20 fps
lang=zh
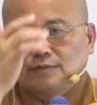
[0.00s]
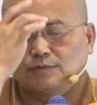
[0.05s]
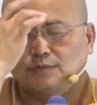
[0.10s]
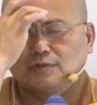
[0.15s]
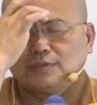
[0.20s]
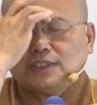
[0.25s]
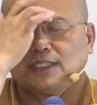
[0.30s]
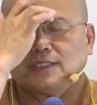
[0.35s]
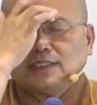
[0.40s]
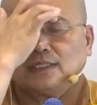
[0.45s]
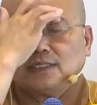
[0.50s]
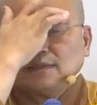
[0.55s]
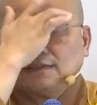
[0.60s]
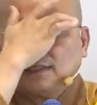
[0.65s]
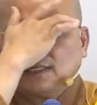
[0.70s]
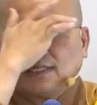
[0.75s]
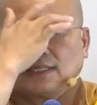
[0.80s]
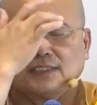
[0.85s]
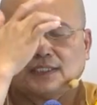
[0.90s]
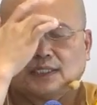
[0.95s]
目建连
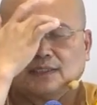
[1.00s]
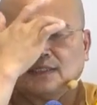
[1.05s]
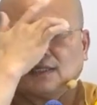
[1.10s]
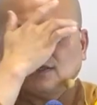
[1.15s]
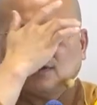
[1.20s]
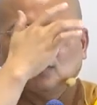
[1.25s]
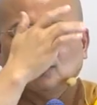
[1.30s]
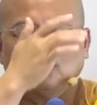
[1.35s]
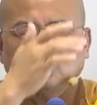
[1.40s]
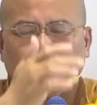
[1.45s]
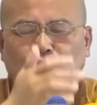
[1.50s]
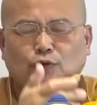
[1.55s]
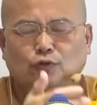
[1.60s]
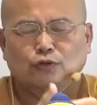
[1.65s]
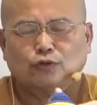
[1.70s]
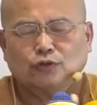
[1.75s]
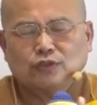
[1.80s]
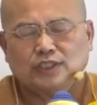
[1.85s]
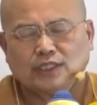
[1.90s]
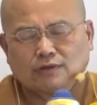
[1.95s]
啊，讲到
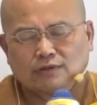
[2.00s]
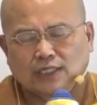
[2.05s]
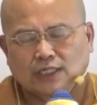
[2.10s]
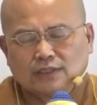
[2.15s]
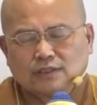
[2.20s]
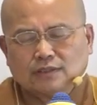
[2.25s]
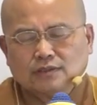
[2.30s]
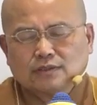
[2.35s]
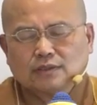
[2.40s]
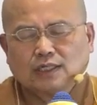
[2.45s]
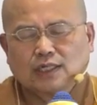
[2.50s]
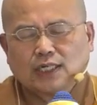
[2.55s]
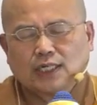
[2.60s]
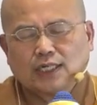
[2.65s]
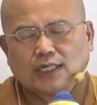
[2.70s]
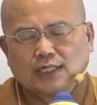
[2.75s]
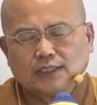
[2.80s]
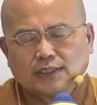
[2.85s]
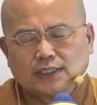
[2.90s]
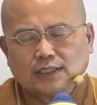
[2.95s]
佛陀教他的
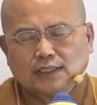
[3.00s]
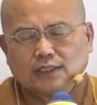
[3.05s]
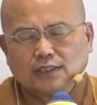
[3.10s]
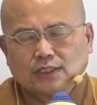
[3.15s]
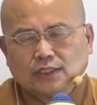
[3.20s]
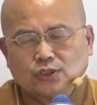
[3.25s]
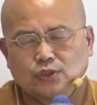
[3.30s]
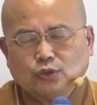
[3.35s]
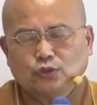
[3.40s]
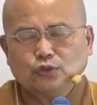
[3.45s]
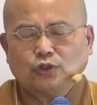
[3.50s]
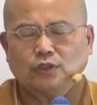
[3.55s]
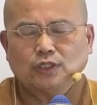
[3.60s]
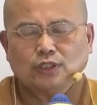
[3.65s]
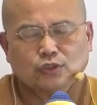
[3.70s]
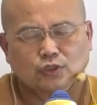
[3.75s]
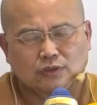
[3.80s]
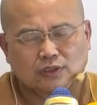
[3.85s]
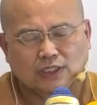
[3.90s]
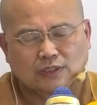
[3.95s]
啊，这个修学
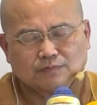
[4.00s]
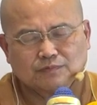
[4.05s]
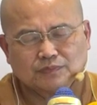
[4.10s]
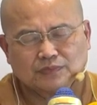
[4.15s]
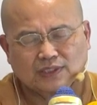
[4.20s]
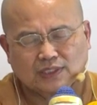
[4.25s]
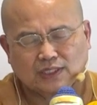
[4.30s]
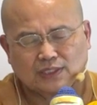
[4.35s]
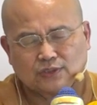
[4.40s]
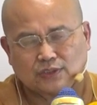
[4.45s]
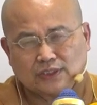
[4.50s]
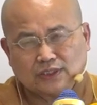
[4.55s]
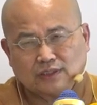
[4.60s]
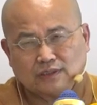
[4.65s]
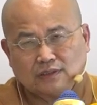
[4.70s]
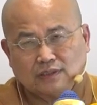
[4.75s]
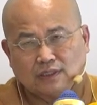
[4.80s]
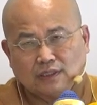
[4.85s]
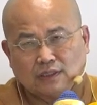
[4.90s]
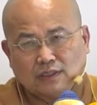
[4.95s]
的重点，那就
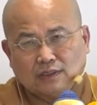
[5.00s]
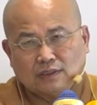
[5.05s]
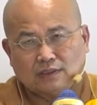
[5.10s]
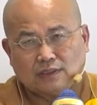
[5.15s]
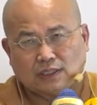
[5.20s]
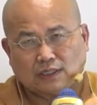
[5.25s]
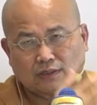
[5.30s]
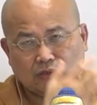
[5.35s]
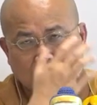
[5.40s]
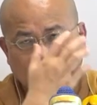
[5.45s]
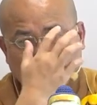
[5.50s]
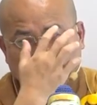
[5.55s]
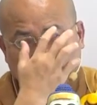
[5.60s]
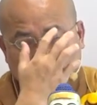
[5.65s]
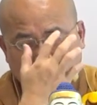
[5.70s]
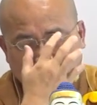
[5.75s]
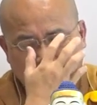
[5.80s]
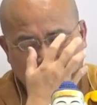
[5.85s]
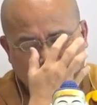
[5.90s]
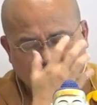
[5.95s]
是要
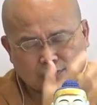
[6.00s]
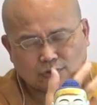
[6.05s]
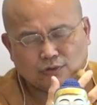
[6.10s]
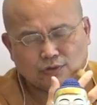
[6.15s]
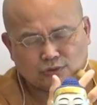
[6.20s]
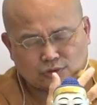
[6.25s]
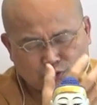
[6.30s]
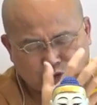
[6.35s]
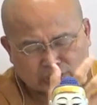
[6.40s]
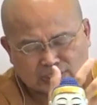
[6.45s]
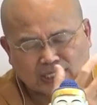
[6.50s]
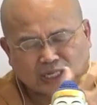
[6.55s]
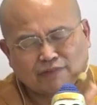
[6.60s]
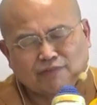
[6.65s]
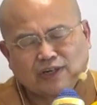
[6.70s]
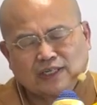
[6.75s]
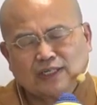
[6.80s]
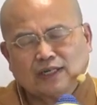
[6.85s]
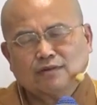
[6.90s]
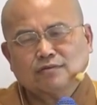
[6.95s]
能够觉察
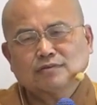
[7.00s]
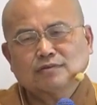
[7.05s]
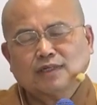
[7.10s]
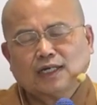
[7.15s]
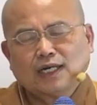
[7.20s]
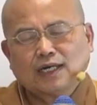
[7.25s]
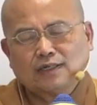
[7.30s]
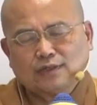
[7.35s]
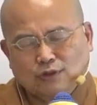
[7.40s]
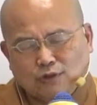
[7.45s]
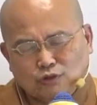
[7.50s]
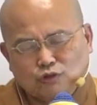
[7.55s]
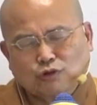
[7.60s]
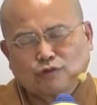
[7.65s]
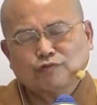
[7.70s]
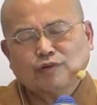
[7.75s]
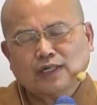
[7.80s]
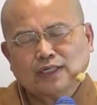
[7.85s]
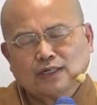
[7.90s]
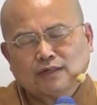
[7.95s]
烦恼啊，能够
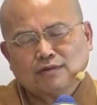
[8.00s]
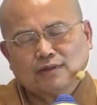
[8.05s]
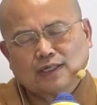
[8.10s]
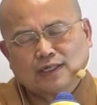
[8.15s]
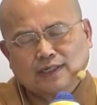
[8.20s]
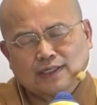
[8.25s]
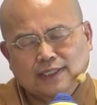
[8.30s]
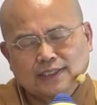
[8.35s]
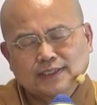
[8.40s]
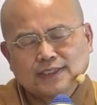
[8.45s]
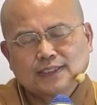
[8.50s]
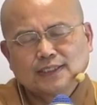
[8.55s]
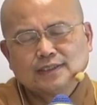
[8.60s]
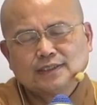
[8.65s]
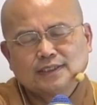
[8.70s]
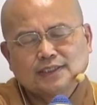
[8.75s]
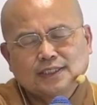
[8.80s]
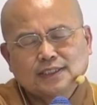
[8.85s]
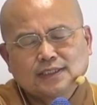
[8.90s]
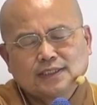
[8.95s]
断烦恼啊。那这
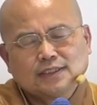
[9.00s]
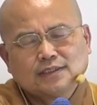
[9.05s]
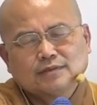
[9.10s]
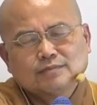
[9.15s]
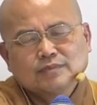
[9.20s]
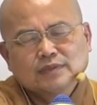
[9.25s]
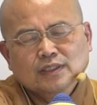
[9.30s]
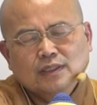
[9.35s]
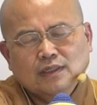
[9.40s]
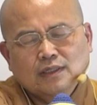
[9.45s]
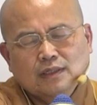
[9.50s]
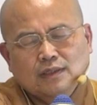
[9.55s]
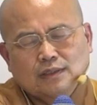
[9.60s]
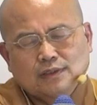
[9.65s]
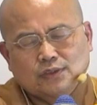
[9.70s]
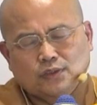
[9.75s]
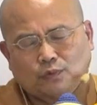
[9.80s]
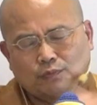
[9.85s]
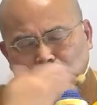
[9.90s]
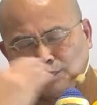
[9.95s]
个其实
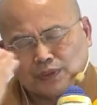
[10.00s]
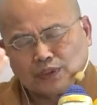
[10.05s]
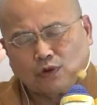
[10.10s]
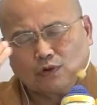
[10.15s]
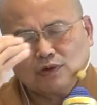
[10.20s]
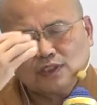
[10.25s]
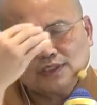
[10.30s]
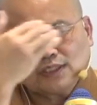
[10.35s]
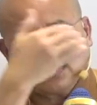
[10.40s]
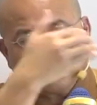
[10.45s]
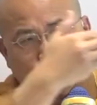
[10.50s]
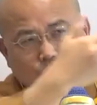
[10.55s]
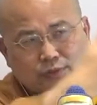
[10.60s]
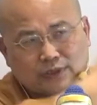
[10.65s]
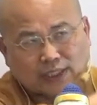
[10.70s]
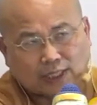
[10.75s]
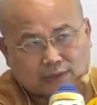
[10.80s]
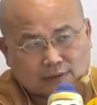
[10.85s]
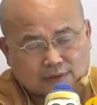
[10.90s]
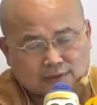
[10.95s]
从不同的角度
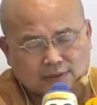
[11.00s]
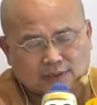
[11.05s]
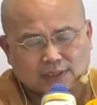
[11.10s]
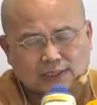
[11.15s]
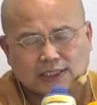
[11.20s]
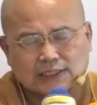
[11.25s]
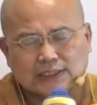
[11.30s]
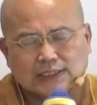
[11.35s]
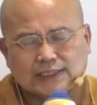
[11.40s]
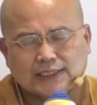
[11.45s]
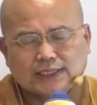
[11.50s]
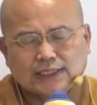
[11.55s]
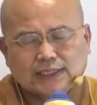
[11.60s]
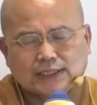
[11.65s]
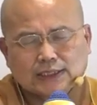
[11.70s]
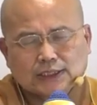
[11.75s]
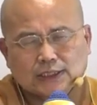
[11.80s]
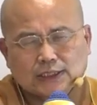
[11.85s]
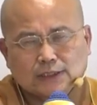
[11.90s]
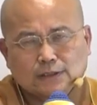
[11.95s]
讲，那但是其
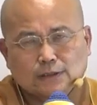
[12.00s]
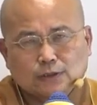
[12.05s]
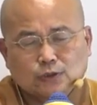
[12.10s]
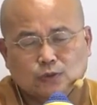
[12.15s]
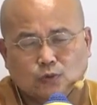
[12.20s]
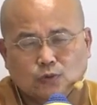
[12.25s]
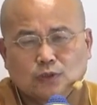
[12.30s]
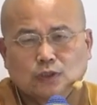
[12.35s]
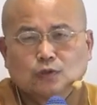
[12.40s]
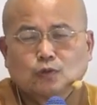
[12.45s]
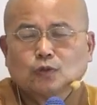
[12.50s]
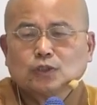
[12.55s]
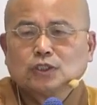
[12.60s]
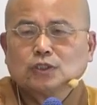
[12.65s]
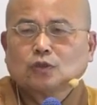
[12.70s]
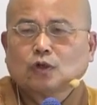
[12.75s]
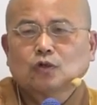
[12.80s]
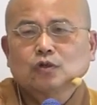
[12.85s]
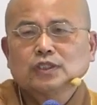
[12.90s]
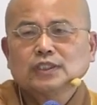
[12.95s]
实说的都
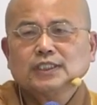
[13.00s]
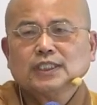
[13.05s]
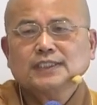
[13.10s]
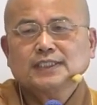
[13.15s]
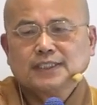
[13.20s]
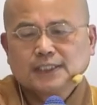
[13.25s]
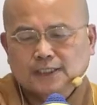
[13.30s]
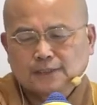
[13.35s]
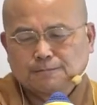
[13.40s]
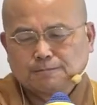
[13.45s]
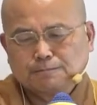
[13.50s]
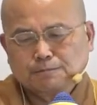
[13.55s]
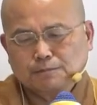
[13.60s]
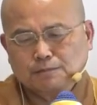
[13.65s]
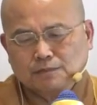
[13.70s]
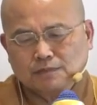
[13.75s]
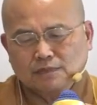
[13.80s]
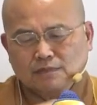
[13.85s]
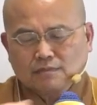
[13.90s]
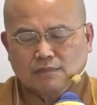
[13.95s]
是同一件事。
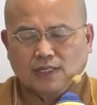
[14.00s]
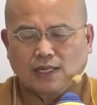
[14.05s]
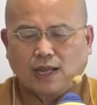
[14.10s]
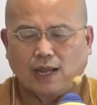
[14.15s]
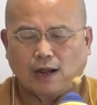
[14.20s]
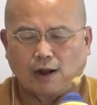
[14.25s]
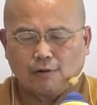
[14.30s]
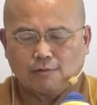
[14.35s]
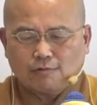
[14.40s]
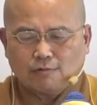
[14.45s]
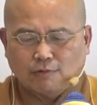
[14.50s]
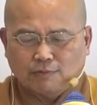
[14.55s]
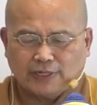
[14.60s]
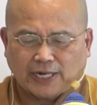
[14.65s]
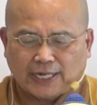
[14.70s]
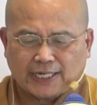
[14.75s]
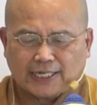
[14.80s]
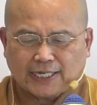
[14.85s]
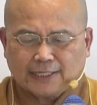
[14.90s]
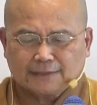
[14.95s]
好，我
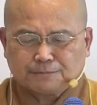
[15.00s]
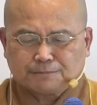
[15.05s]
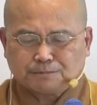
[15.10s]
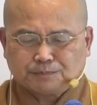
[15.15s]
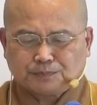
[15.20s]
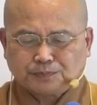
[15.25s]
们来看。